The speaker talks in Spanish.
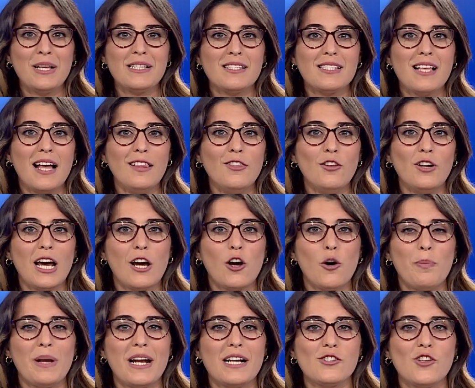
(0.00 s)
Avanzando, las
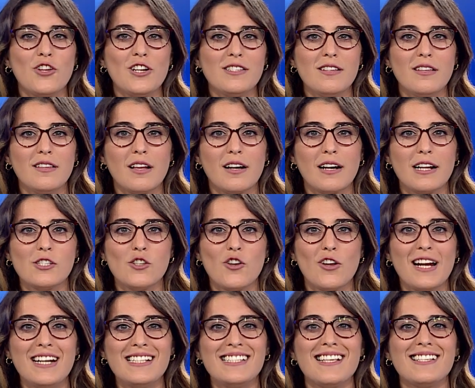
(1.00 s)
cooperaciones
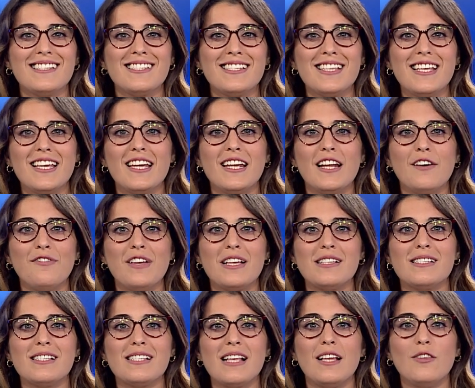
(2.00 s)
internacionales se siguen
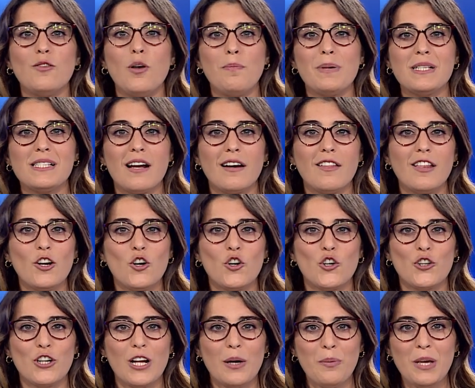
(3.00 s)
afianzando a pesar del
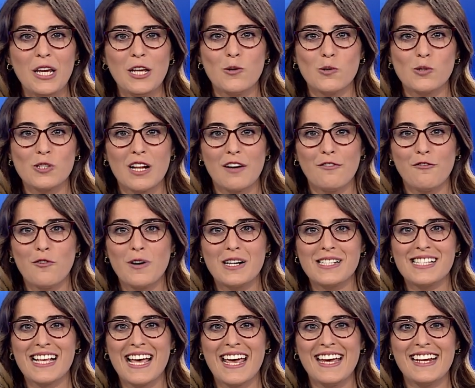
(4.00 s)
coronavirus. La
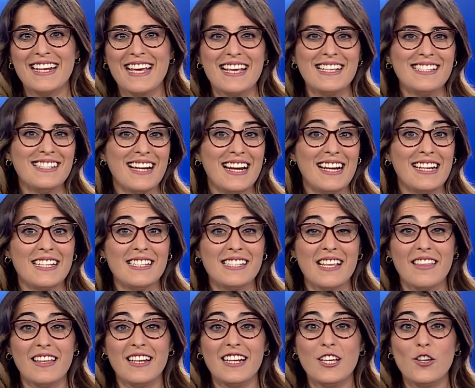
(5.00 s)
Fuerza Aérea Israelí
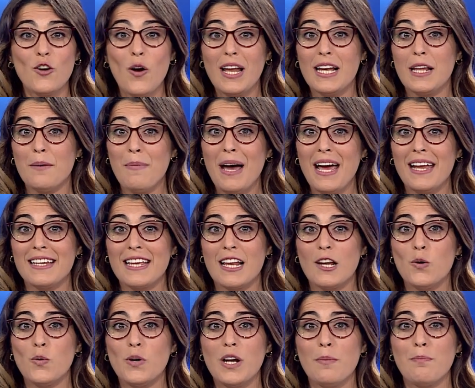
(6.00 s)
se dirigió a Alemania
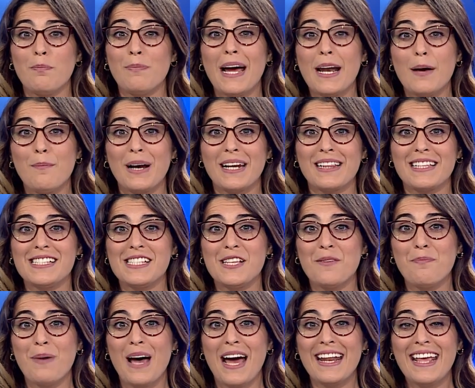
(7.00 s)
el lunes para
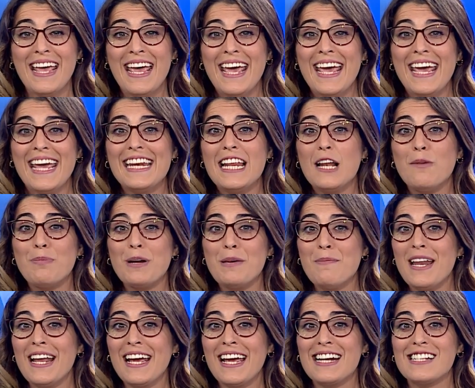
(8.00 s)
participar en el
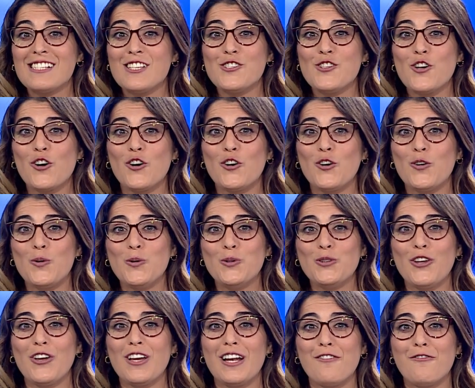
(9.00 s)
primer ejercicio
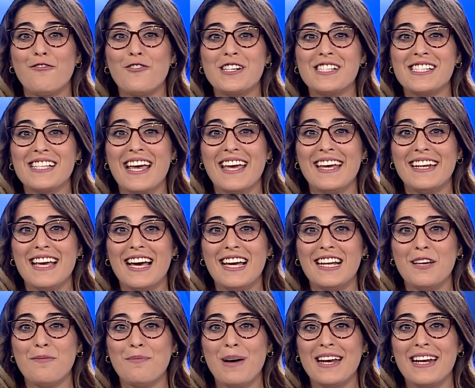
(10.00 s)
conjunto de la Fuerza Aérea
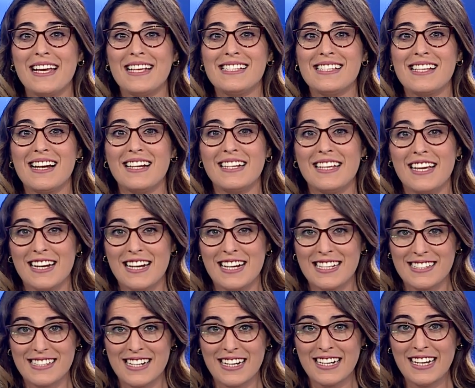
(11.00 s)
Alemana Israelí en el
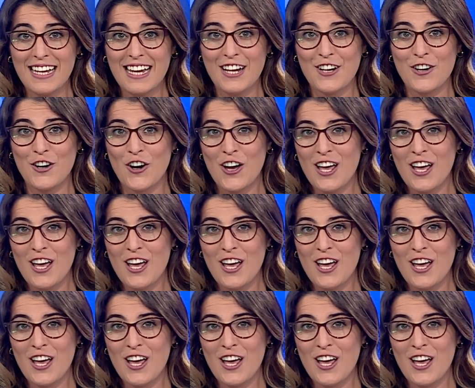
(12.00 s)
extranjero.